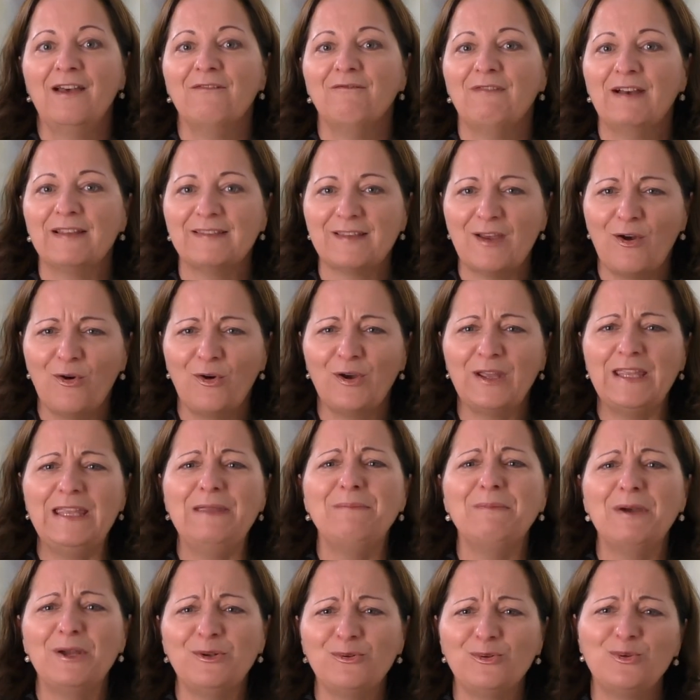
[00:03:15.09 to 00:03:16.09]
was auch
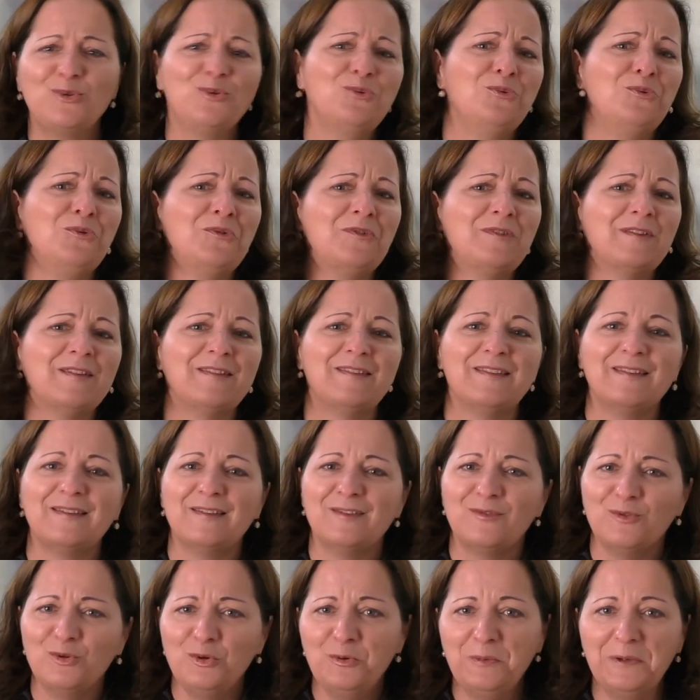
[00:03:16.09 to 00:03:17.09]
immer du tust, es
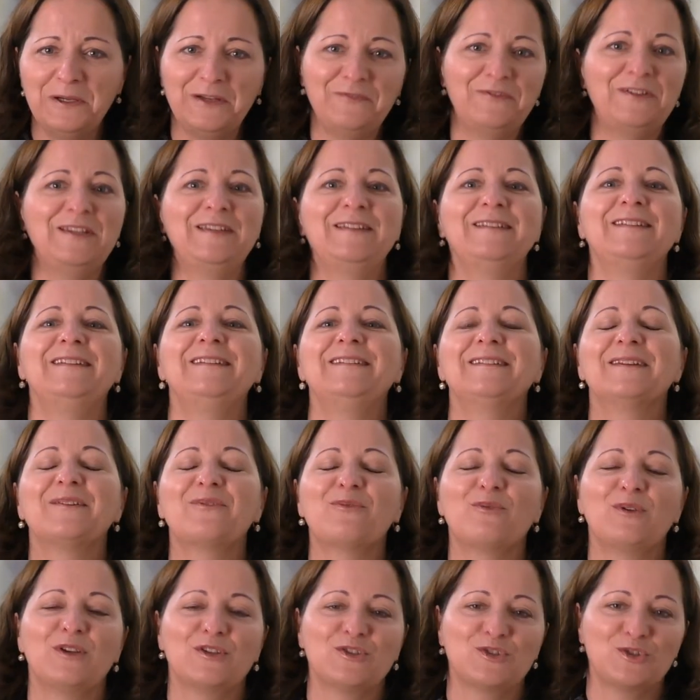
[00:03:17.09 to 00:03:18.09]
ist super wichtig, dass
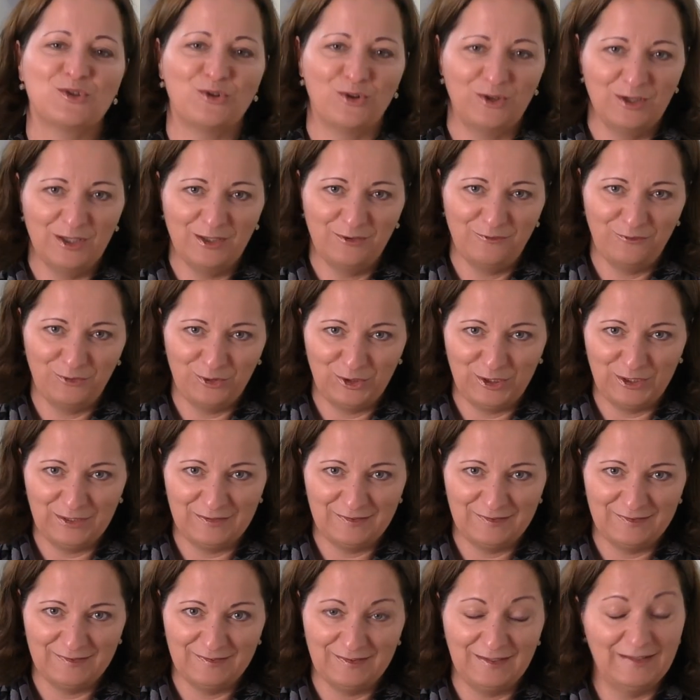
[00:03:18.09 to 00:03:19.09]
du das Steuer für
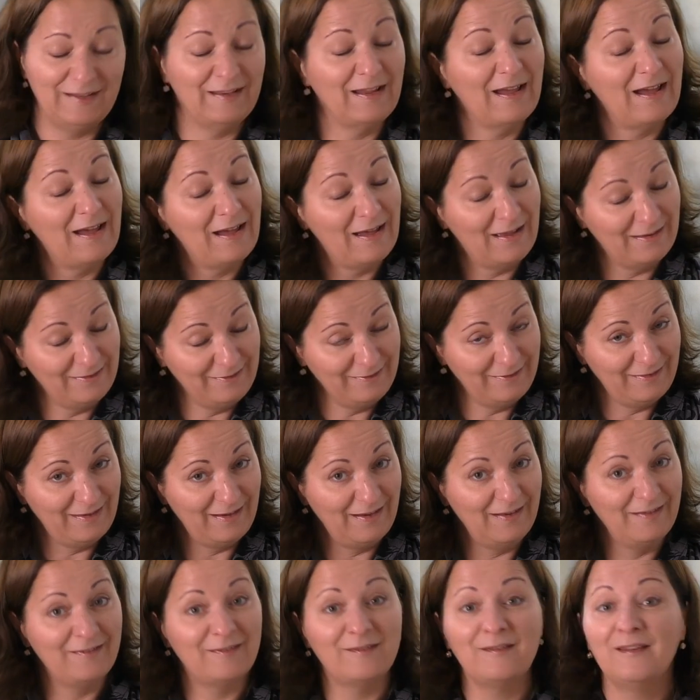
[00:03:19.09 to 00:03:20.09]
dich in der Hand
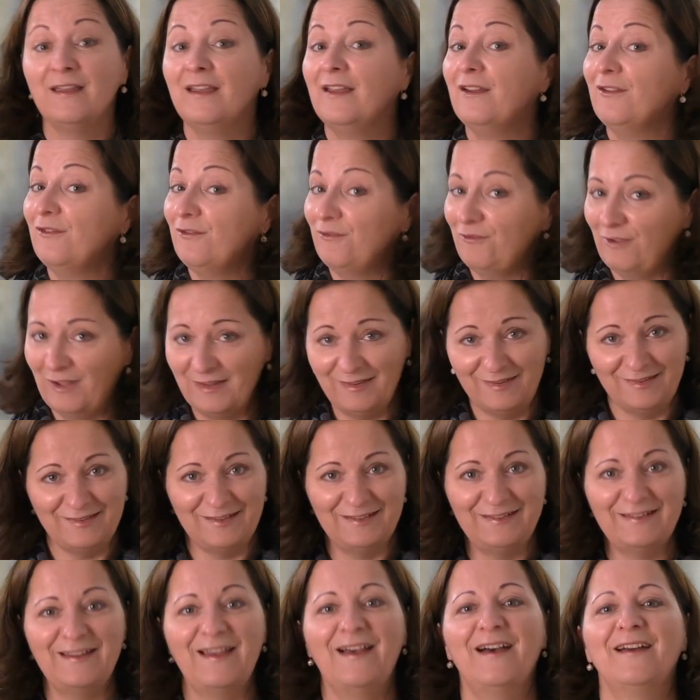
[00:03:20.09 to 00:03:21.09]
hältst, fest
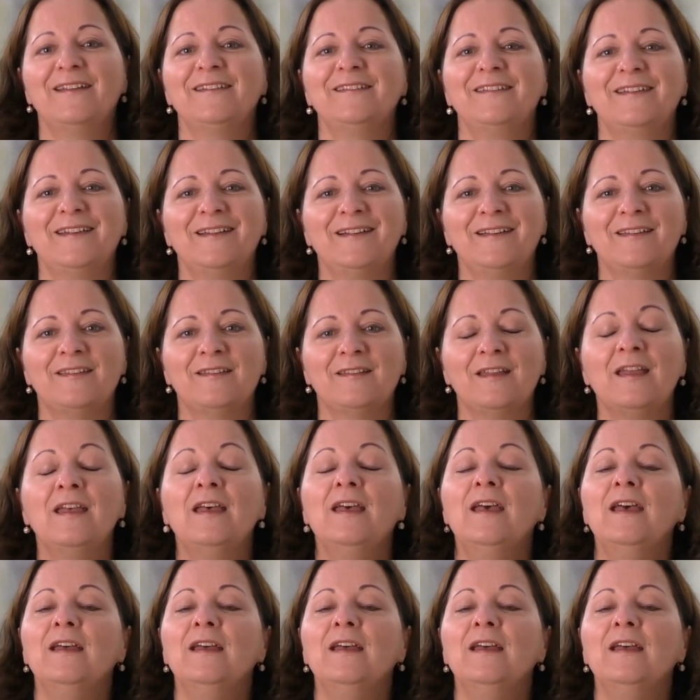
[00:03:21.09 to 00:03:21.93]
in der Hand hältst,